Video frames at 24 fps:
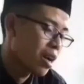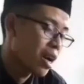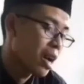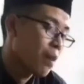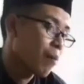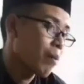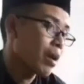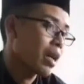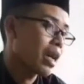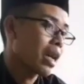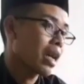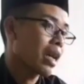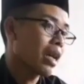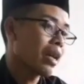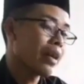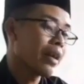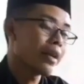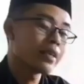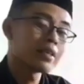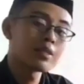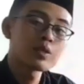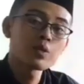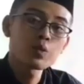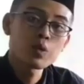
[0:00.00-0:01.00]
Apakah
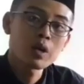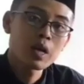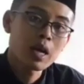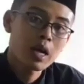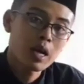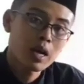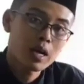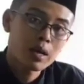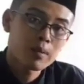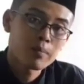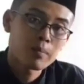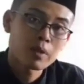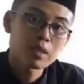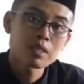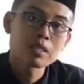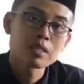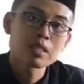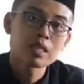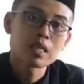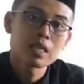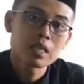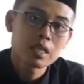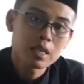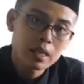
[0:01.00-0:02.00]
kalian suka
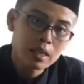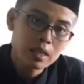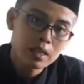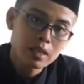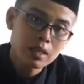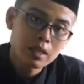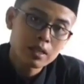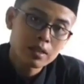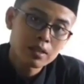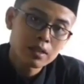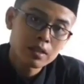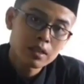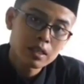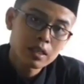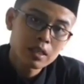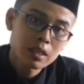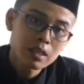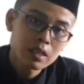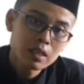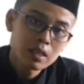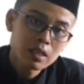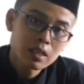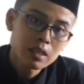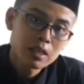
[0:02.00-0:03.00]
berzikir
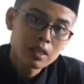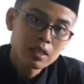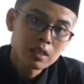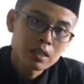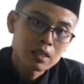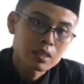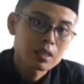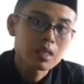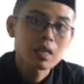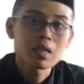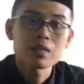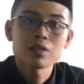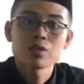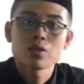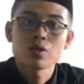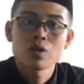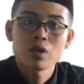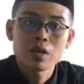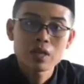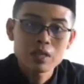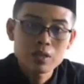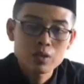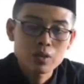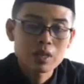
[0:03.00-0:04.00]
setelah
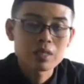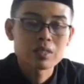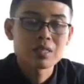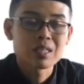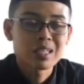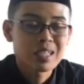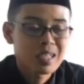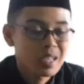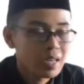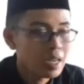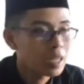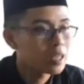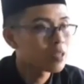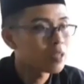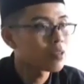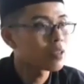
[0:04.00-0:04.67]
sholat suka zikir atau